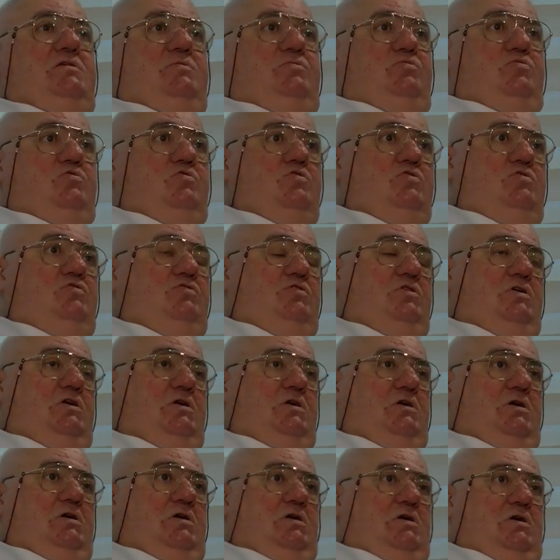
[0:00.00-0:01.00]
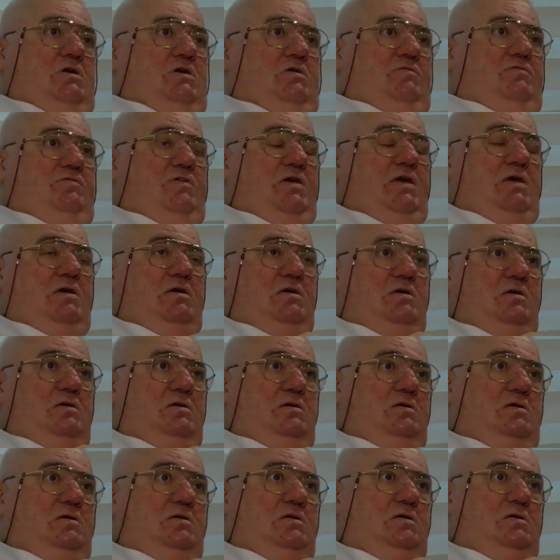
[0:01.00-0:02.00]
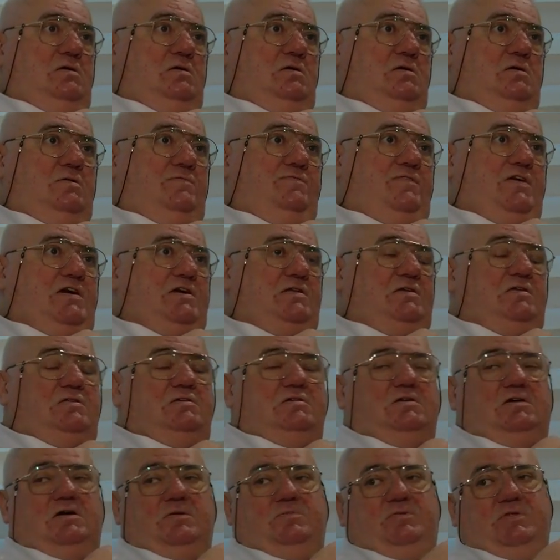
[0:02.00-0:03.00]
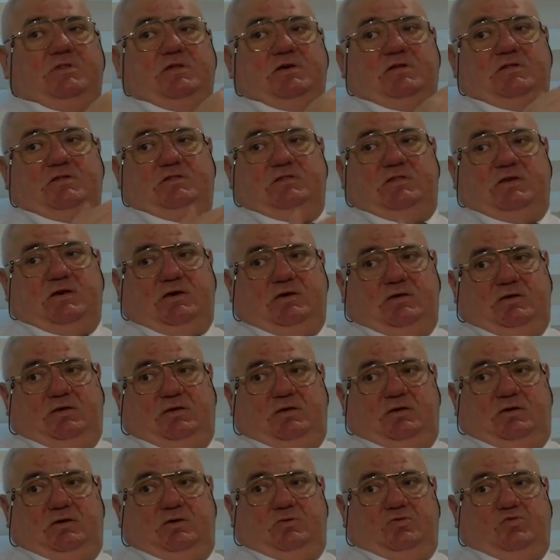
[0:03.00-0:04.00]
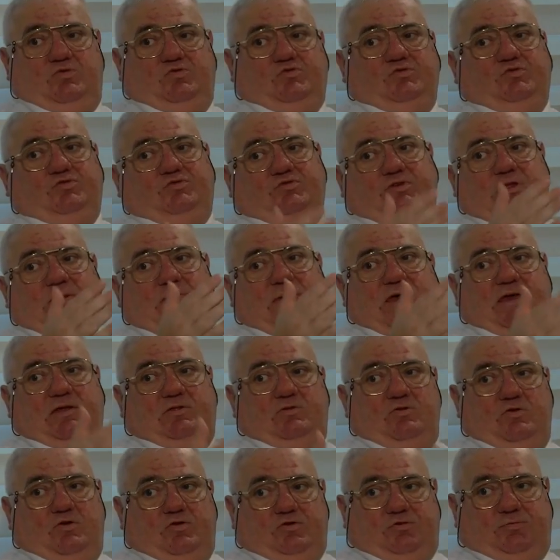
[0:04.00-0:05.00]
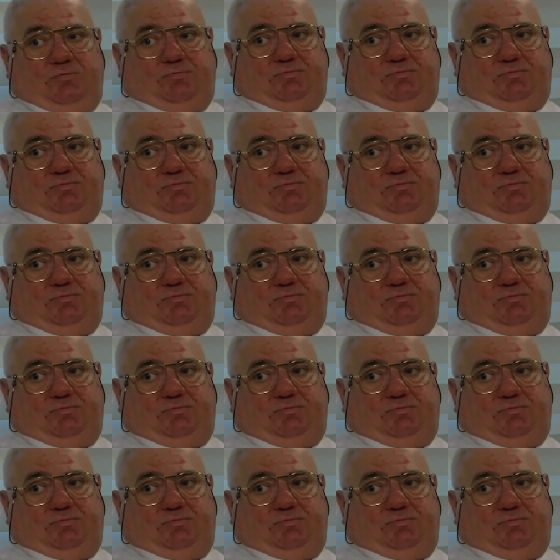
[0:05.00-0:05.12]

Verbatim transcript: yapıyor ve e, Viyana'nın kapılarında uzun süre bekliyor.